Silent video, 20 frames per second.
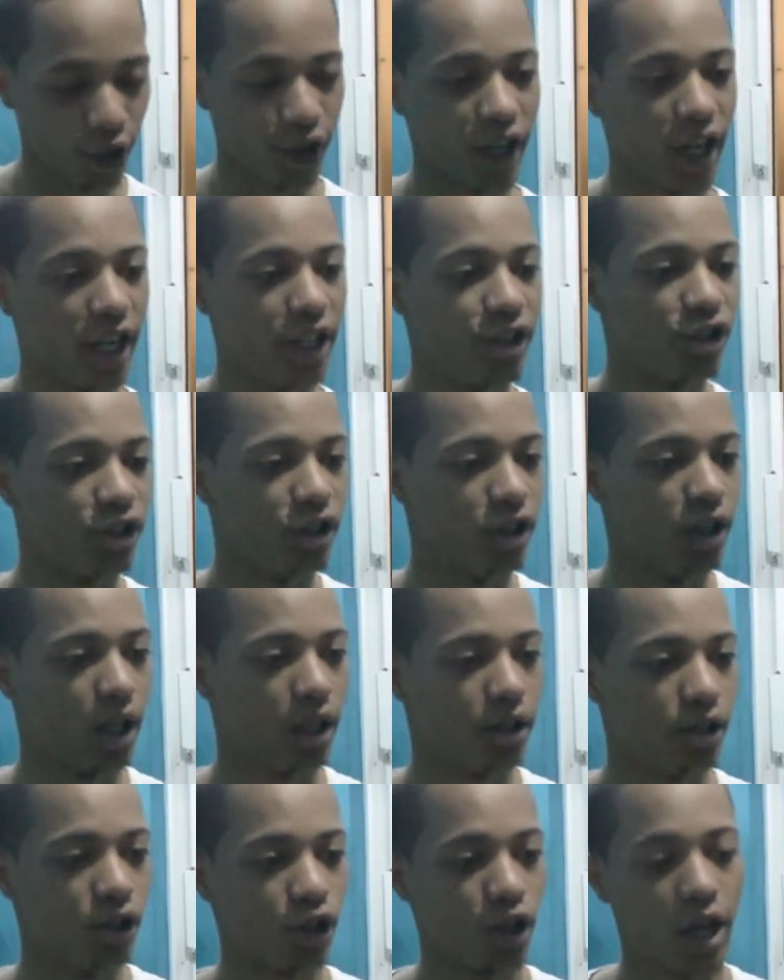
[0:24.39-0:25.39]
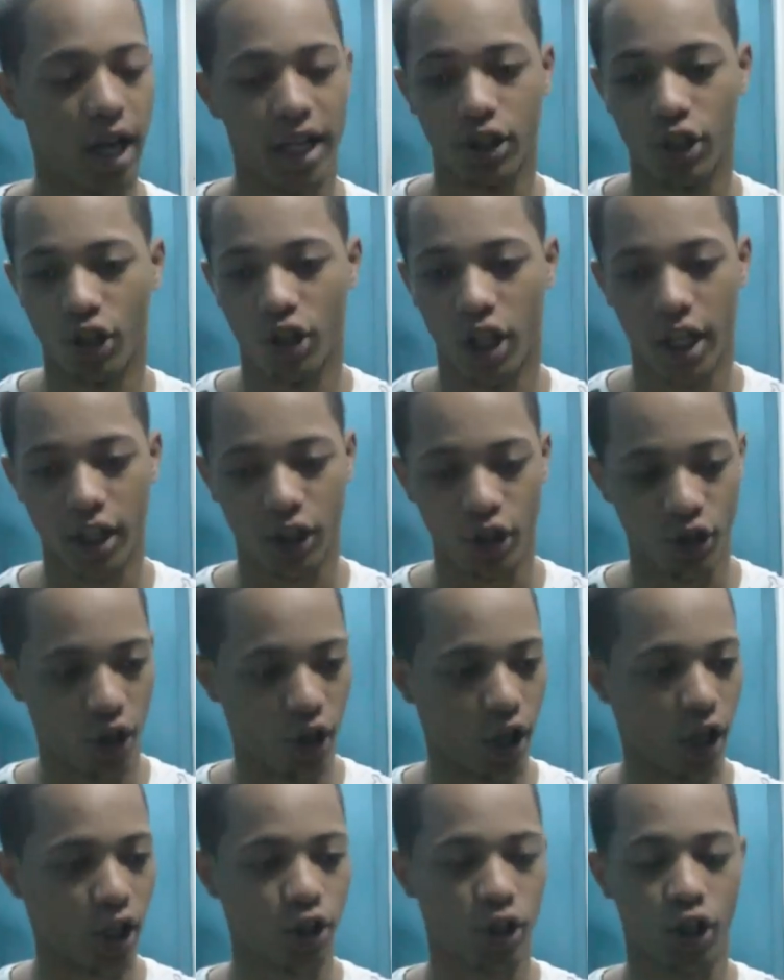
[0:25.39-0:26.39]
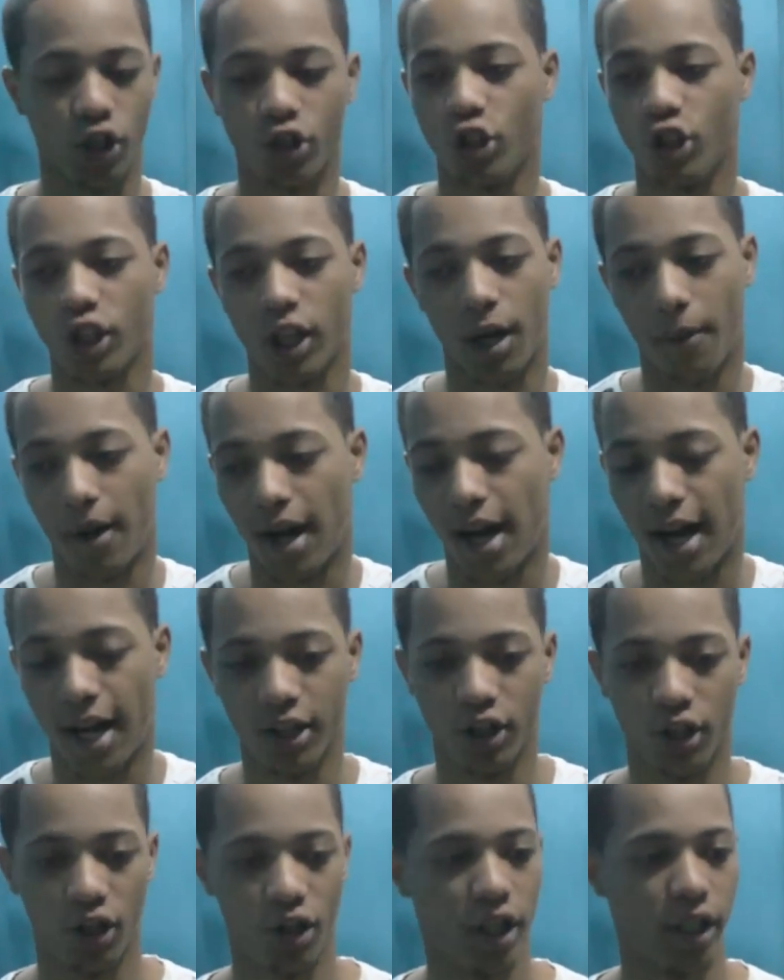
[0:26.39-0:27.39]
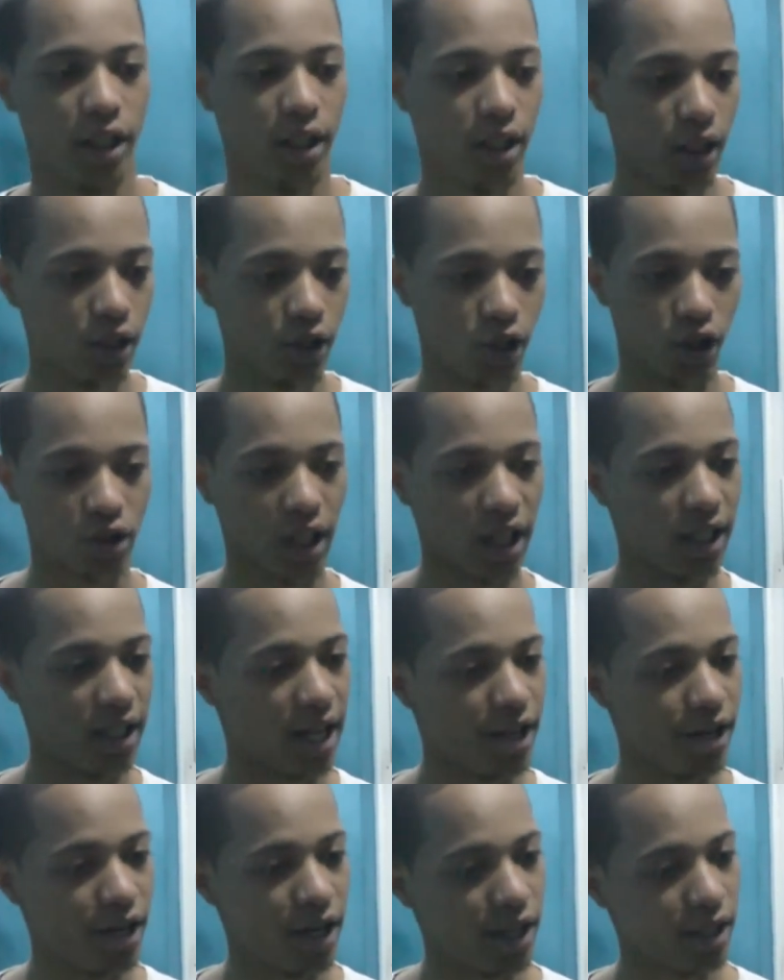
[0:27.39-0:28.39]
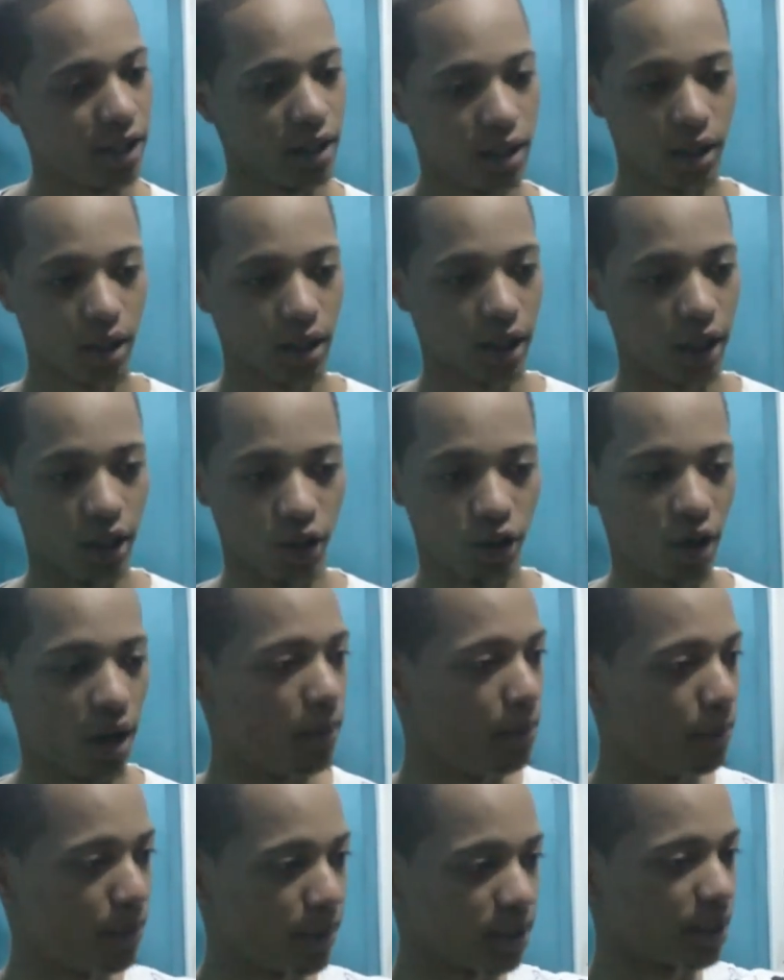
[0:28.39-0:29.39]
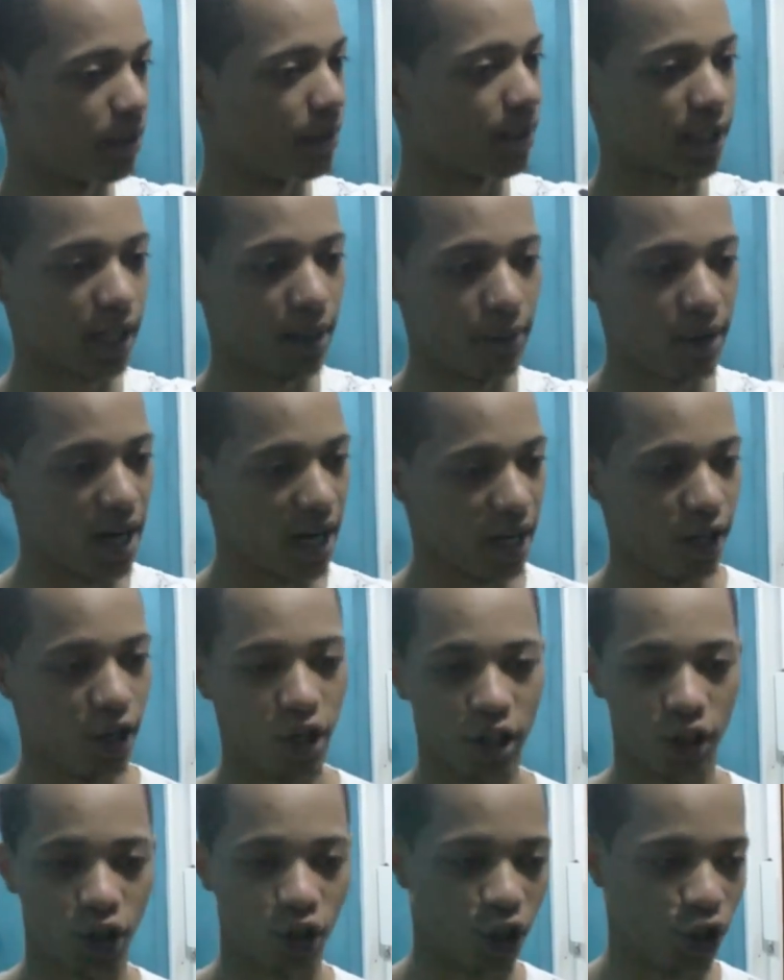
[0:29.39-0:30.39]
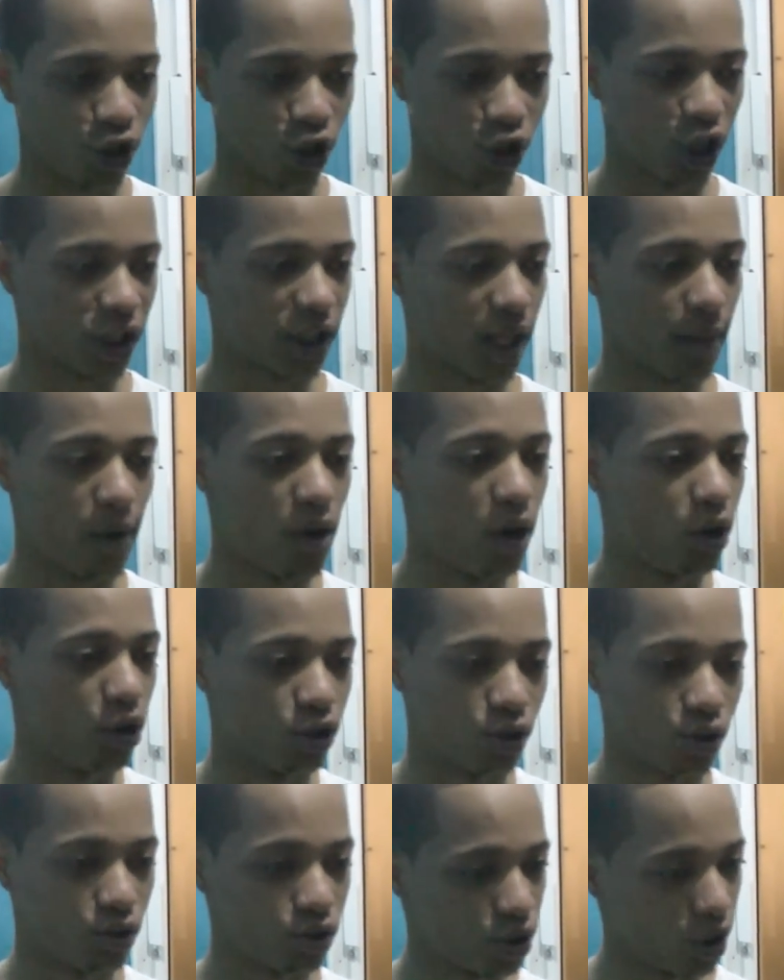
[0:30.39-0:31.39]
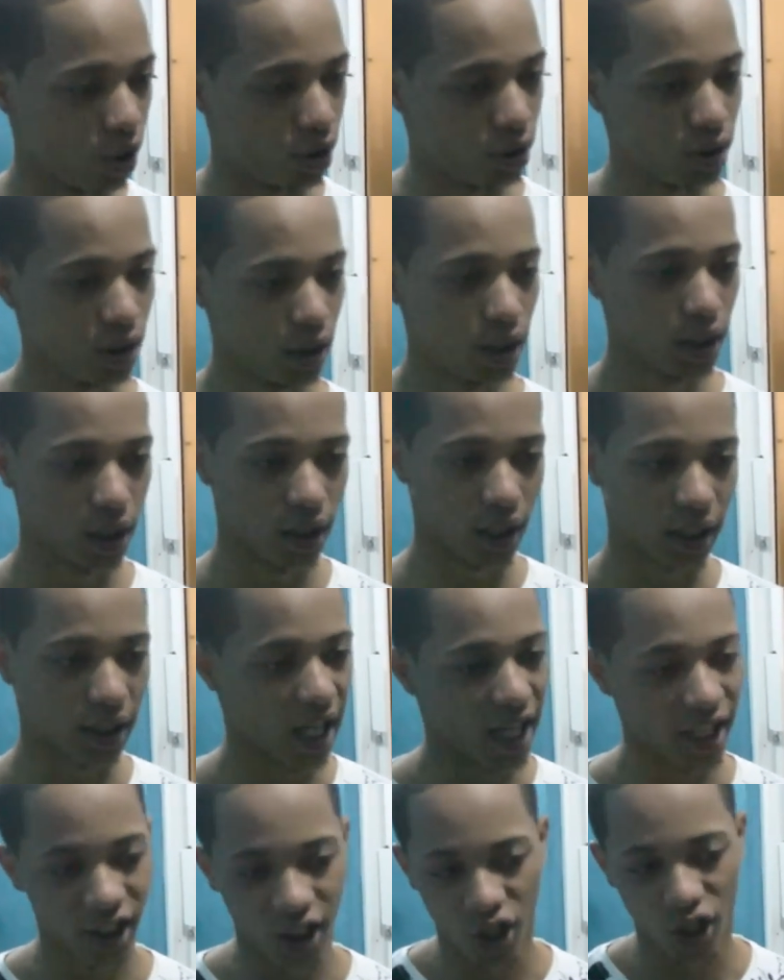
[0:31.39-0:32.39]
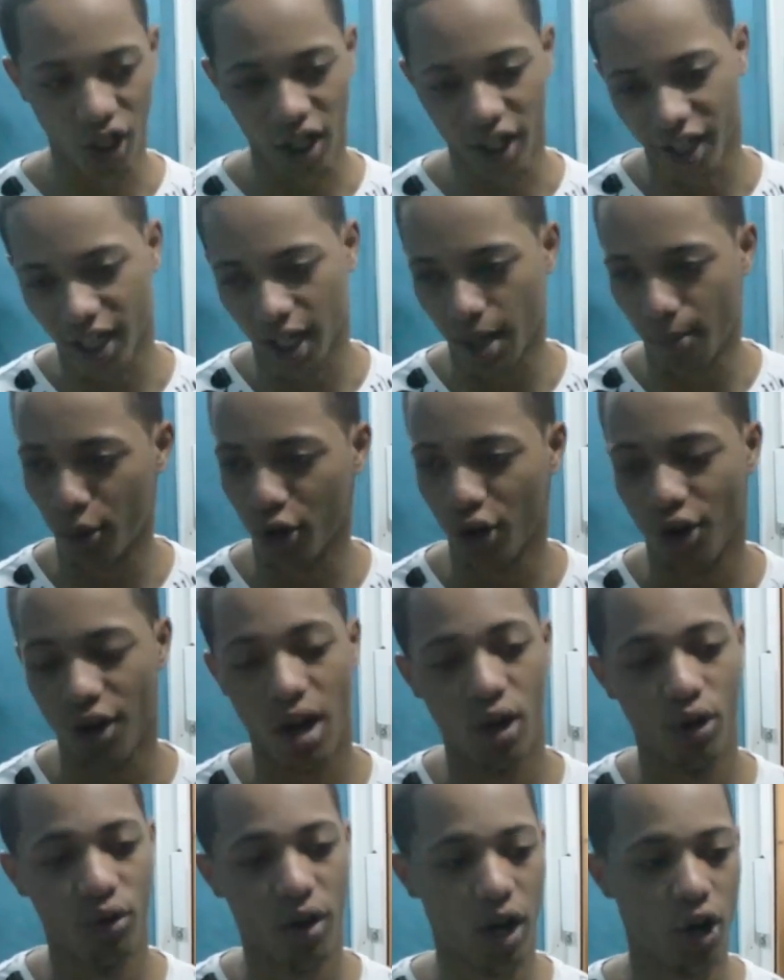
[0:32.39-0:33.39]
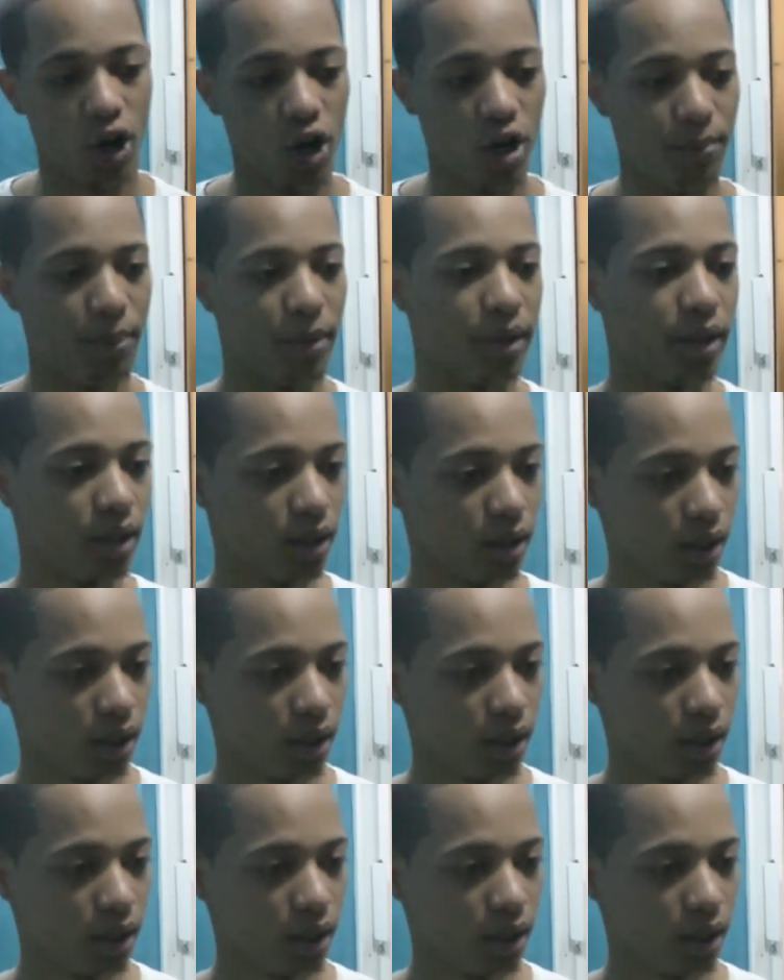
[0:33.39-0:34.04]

y García, yo estoy ahí todo esto, yo lo que estoy, trabajando hoy, yo salí ayer y de una vez iba a trabajar hoy, entonces yo lo que trabajo es construcción y esta gente lo que quieren es amononar uno a golpe.